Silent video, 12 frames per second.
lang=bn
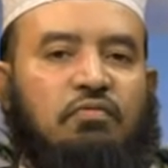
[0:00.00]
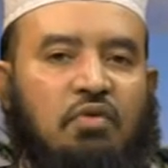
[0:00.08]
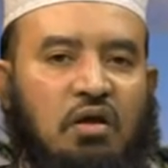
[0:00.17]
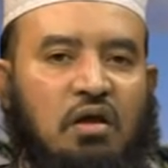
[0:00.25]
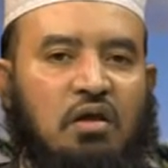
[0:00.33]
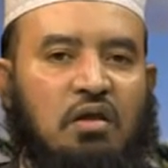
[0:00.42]

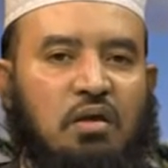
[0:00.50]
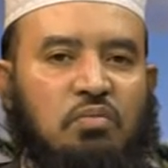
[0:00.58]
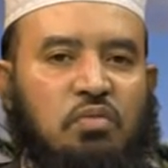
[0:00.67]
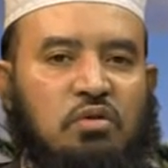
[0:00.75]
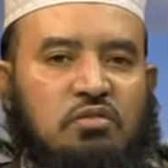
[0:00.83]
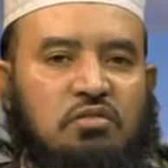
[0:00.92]
ফোকাহা গ্রাম
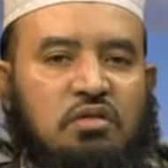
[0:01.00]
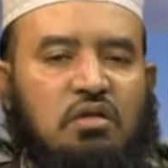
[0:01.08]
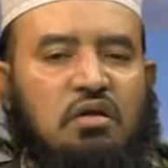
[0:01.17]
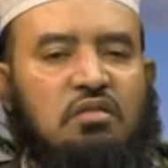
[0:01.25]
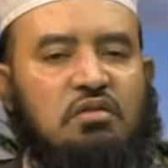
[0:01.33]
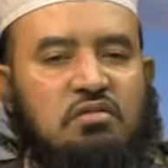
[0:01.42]
বলেছেন
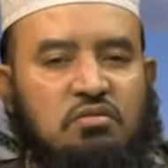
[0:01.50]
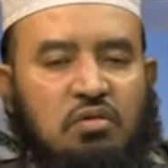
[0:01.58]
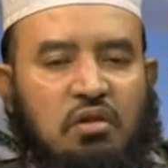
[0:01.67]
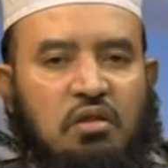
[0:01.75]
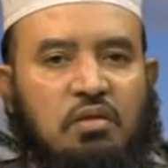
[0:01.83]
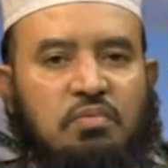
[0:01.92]
হাদিস
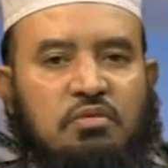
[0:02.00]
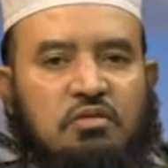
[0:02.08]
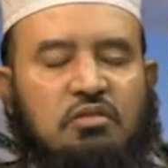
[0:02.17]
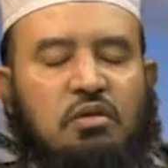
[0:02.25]
দলিলের ভিত্তিতেই